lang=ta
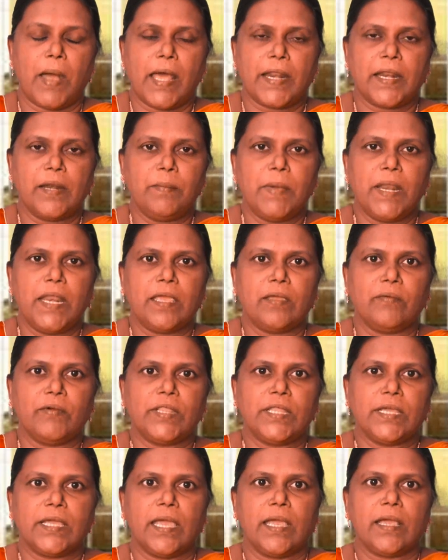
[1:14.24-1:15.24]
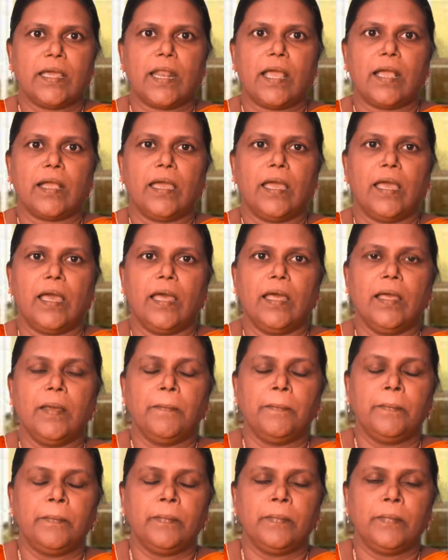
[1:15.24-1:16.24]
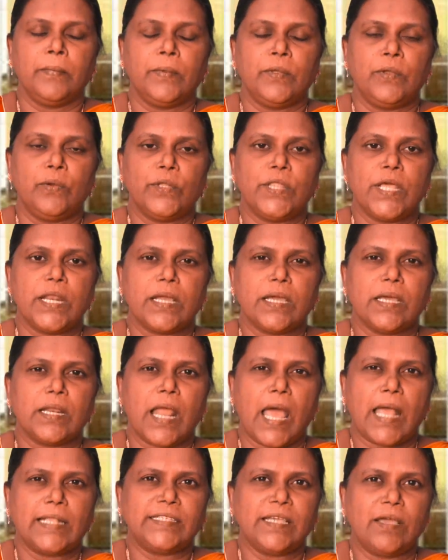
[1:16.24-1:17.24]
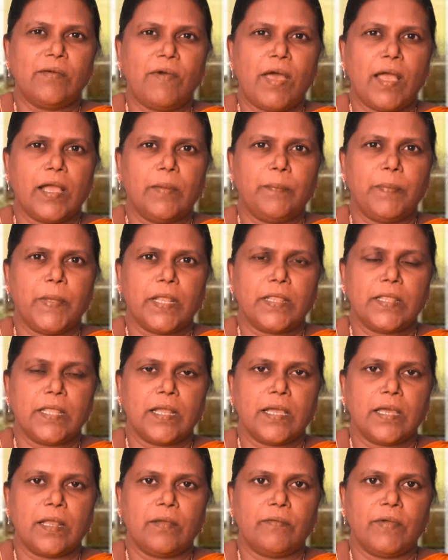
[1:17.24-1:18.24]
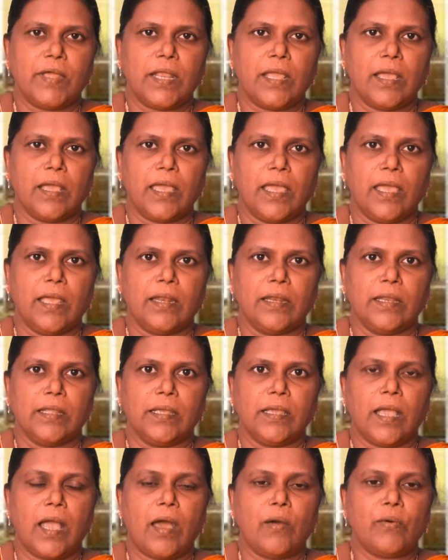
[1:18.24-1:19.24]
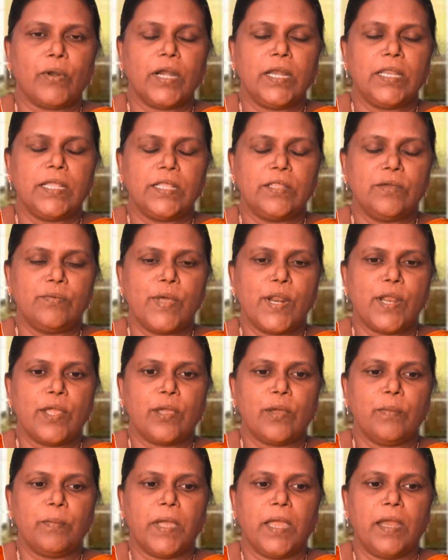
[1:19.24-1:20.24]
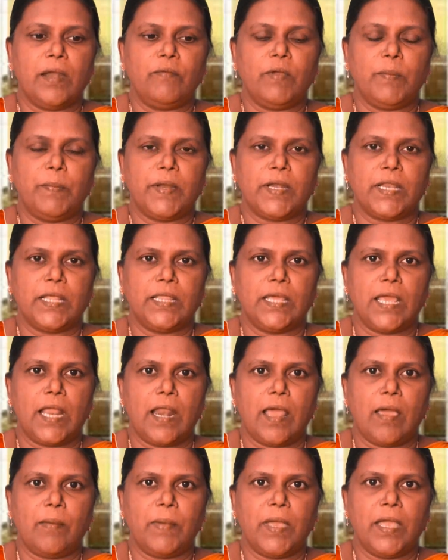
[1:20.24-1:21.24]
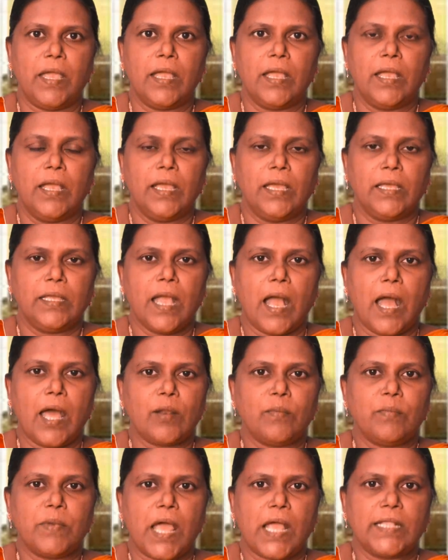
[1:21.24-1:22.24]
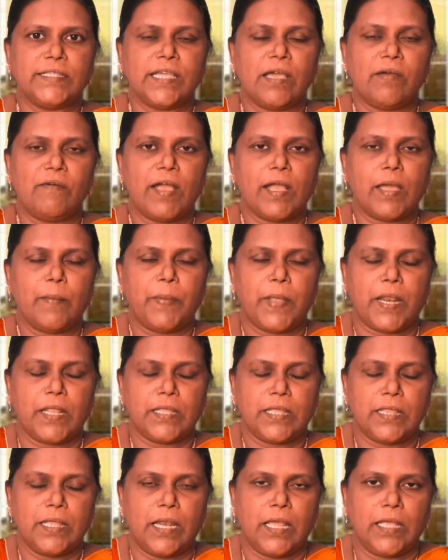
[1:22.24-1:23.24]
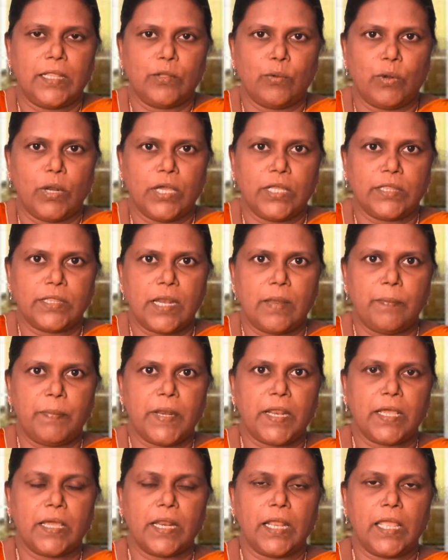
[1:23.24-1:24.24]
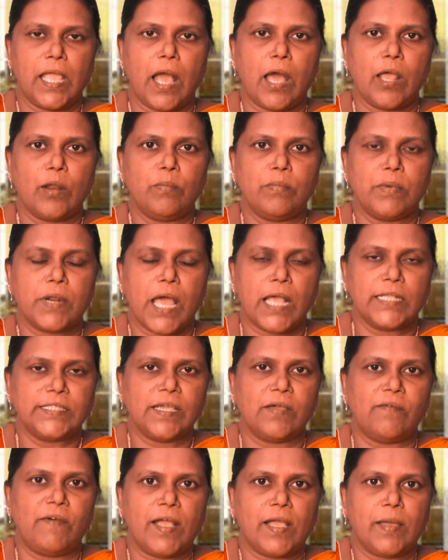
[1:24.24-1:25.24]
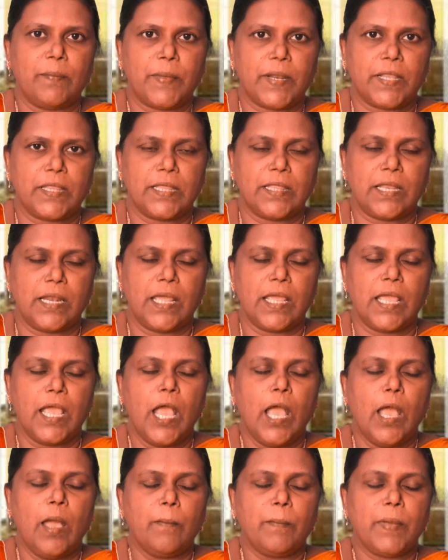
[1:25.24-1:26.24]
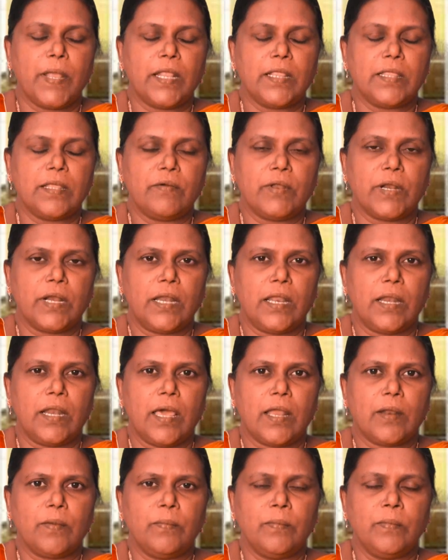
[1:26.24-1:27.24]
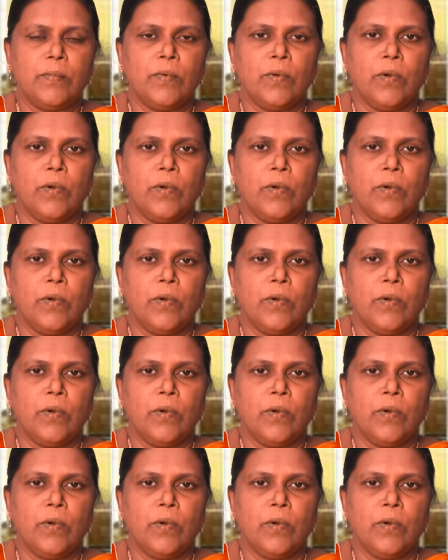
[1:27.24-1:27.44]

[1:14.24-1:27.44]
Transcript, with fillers: அரண்மனைக்கு வந்து கேட்குறாங்க யூதருக்கு ராஜாவாக பிறந்திருக்கிறவர் எங்கே அவர்கள் இதுவரைக்கும் கேள்விப்பட்டது எல்லாமே யாரும் ராஜாவாக பிறந்ததில்லை இந்த உலகத்தில் பிறக்கிற யாரும் ராஜாவாக பிறந்ததில்லை பிறந்தவர்கள் எல்லாரும்